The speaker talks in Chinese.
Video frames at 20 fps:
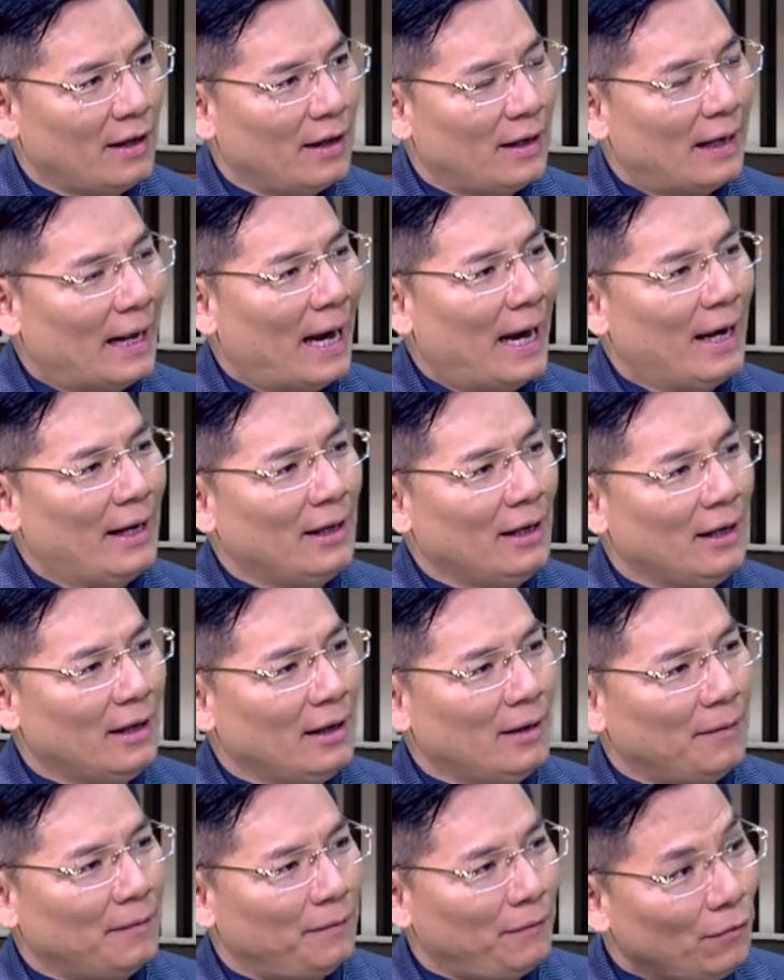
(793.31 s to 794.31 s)
来
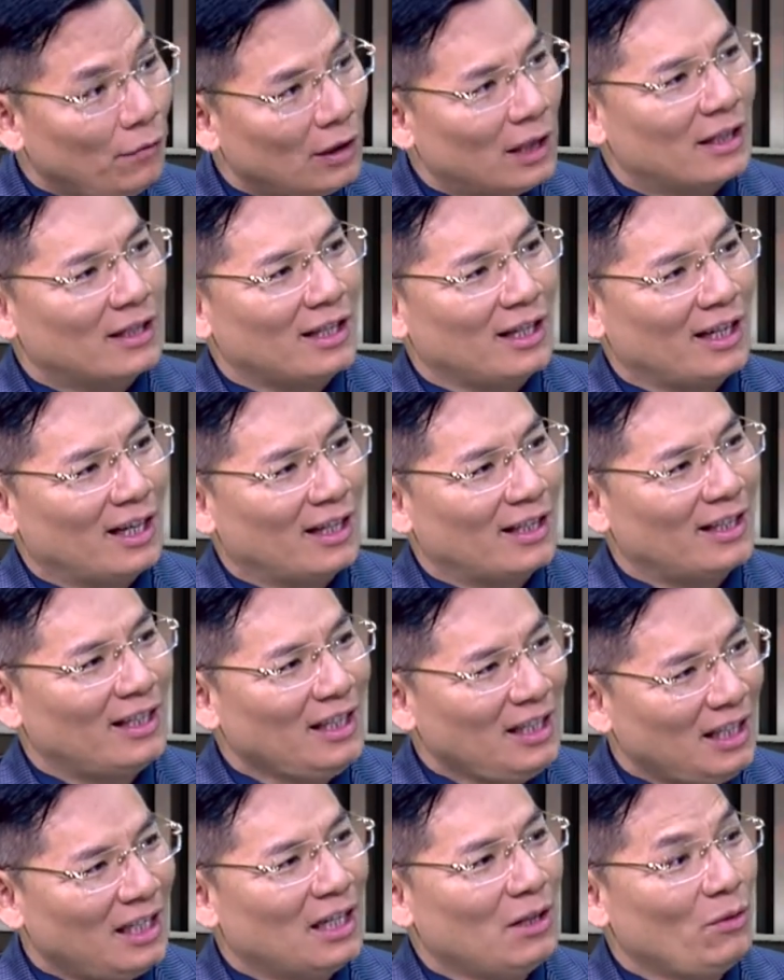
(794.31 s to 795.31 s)
付了这个
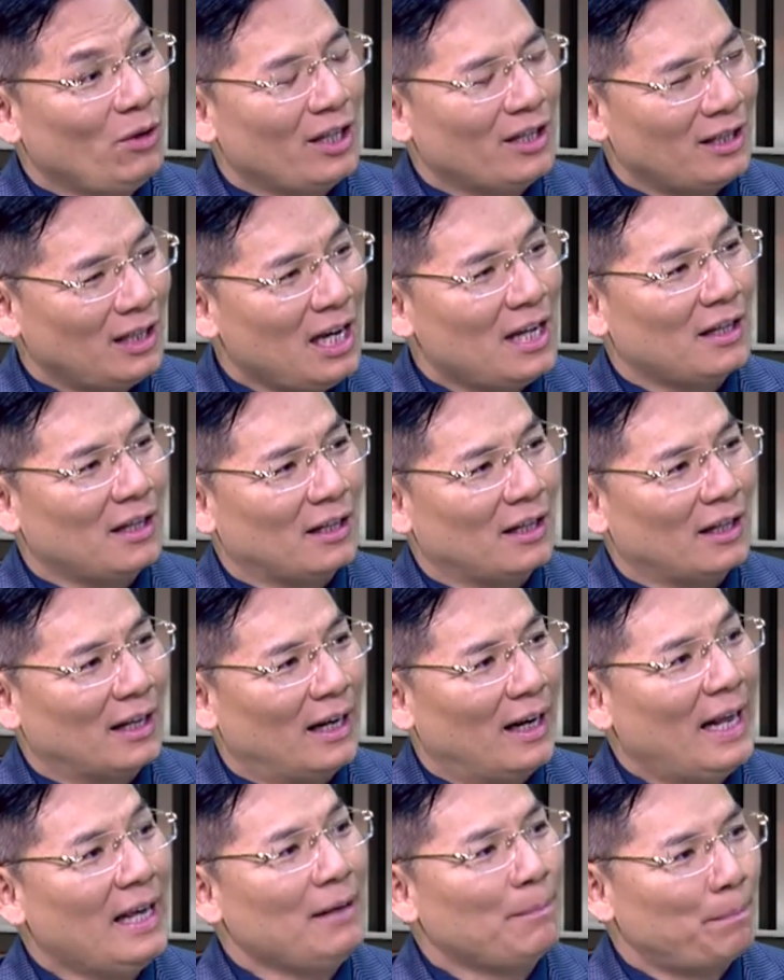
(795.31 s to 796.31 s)
第一个月欠的的
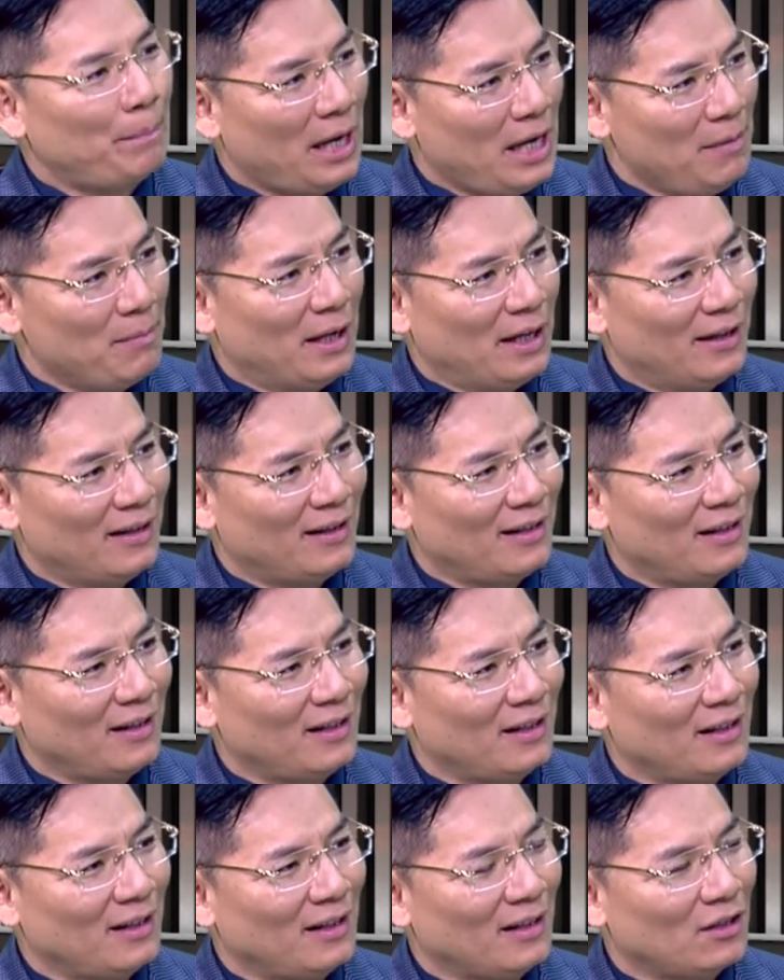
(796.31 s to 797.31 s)
late payment，
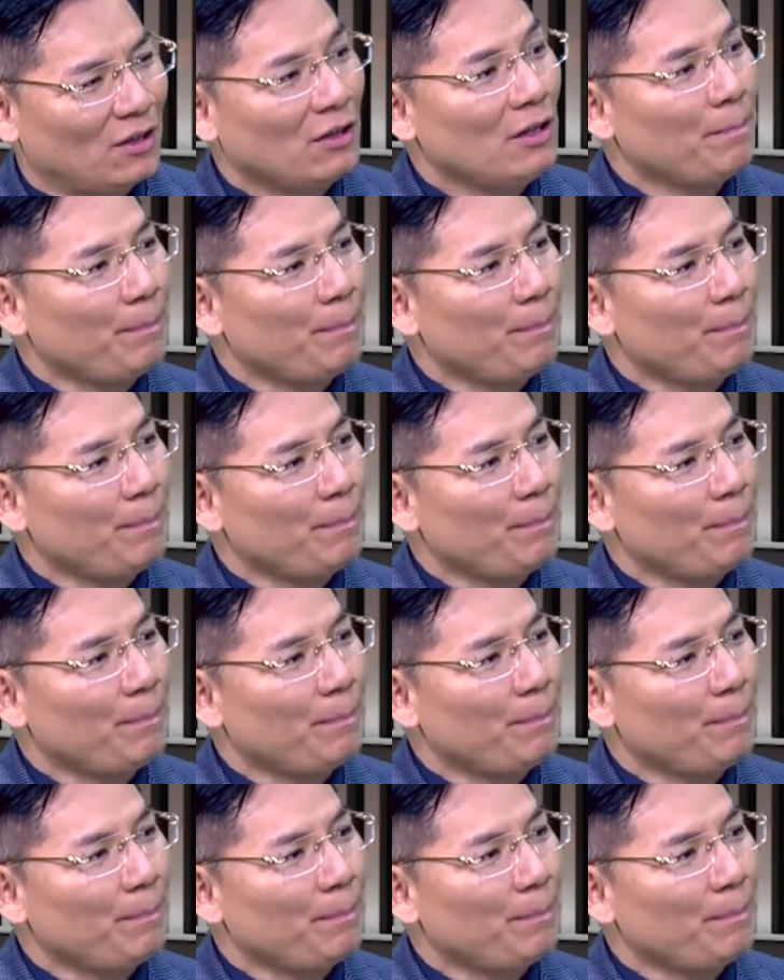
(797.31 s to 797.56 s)
所以